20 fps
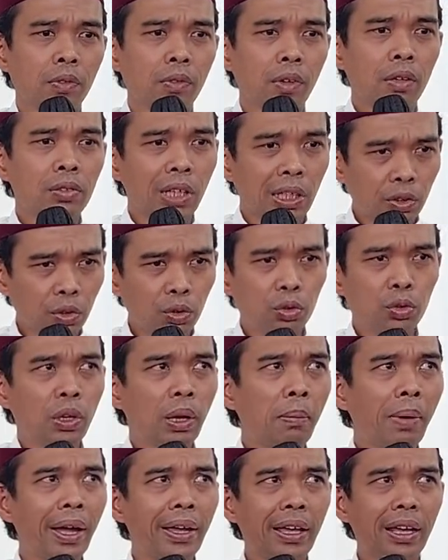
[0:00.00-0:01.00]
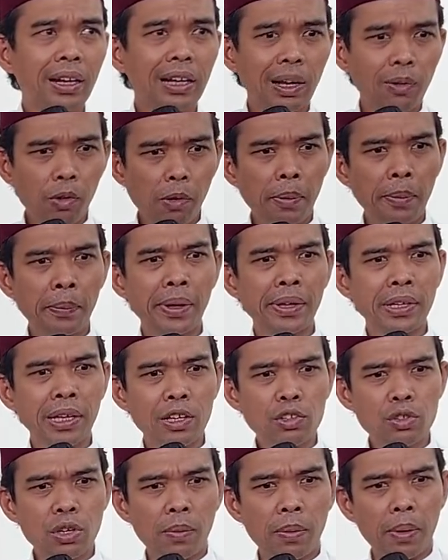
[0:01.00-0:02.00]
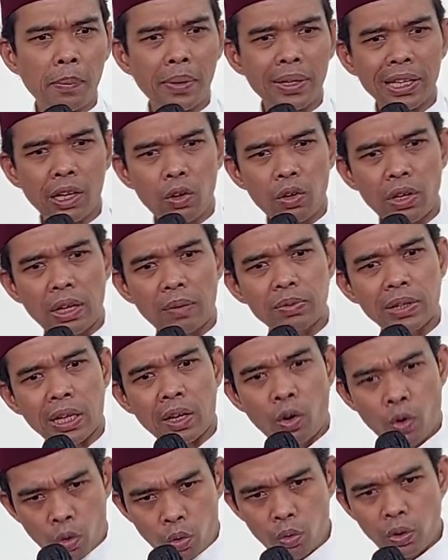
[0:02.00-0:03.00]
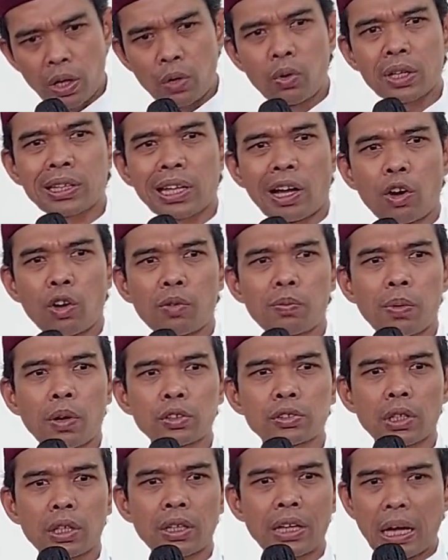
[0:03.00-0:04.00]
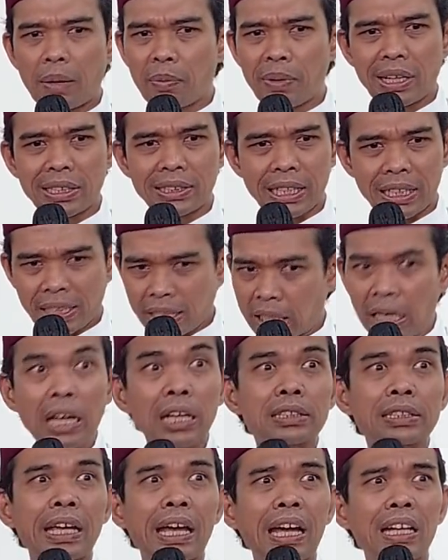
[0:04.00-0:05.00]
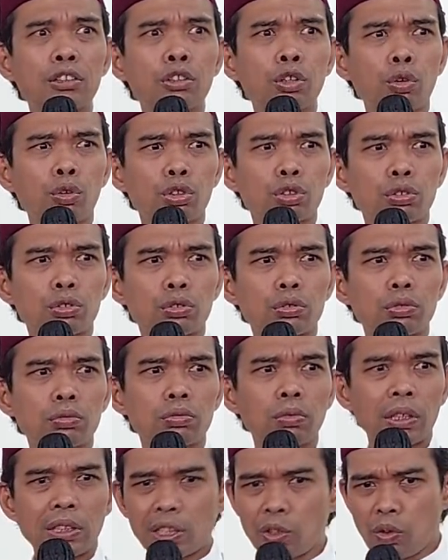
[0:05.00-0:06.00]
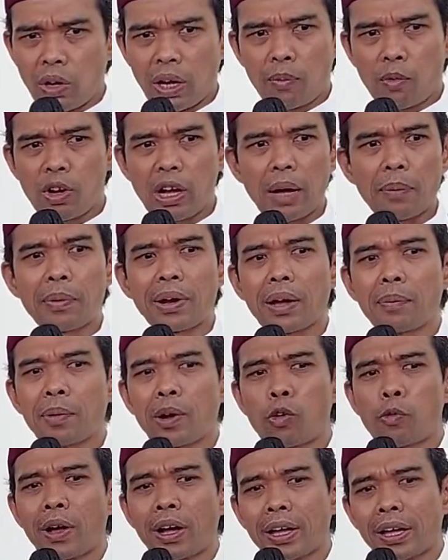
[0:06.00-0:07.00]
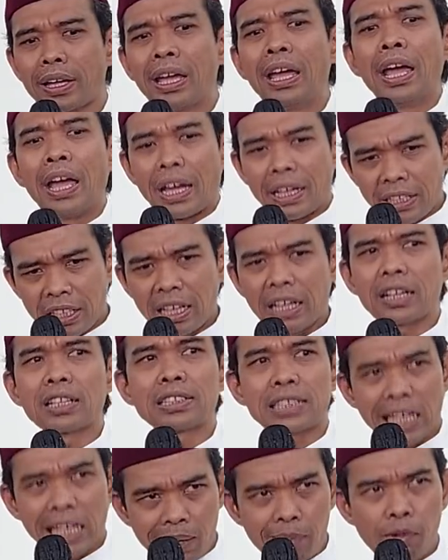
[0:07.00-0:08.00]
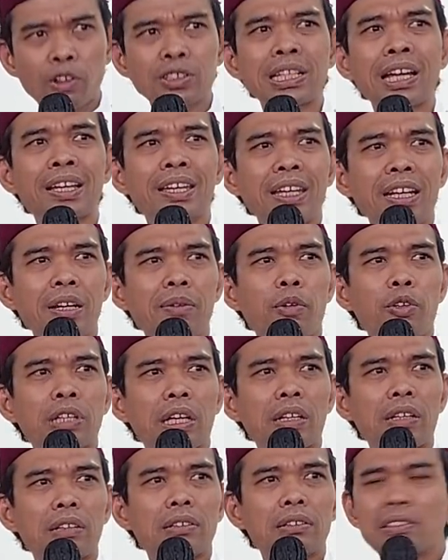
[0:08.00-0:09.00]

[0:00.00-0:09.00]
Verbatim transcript: Yang satu sudah bayar, kamu BPJS sudah berapa tahun daftar? Udah dua tahun Pak Ustaz. nggak pernah sakit, sehat terus. Berarti uangmu nggak pernah kamu pakai. Inilah rencana mau sakit nih Pak Ustaz.